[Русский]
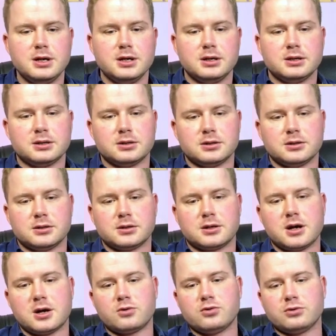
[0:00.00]
э,
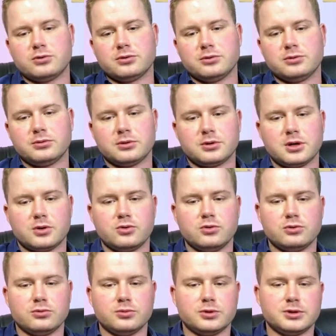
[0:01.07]
как он, какой
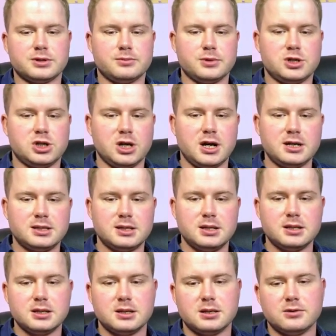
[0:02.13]
он был
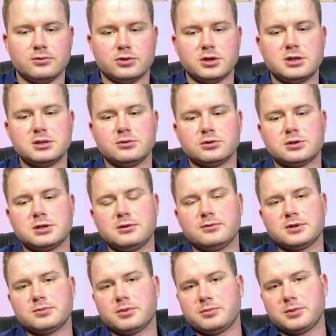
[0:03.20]
замечательный, и вот эти вот все
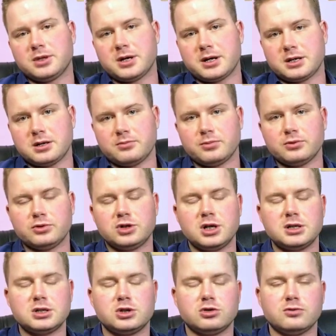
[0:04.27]
воспоминания.
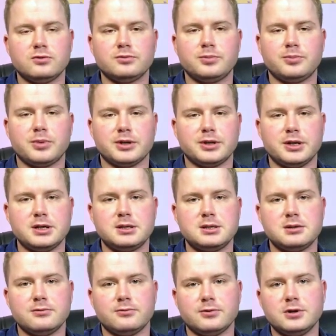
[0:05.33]
Получается, что вы
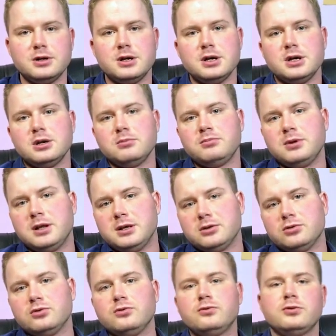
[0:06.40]
попадаете в
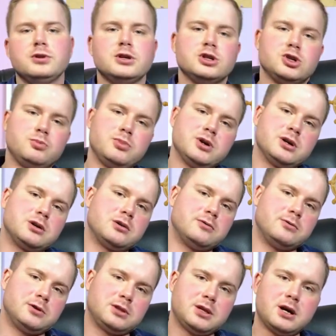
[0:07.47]
пелену
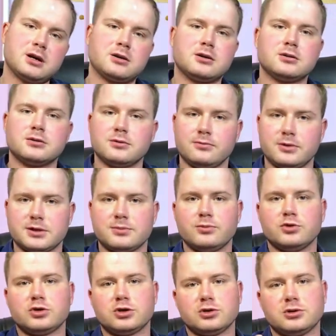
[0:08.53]
флешбеков. И так,
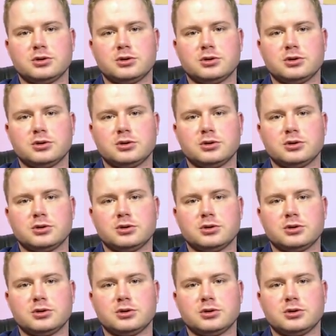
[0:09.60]
возможно,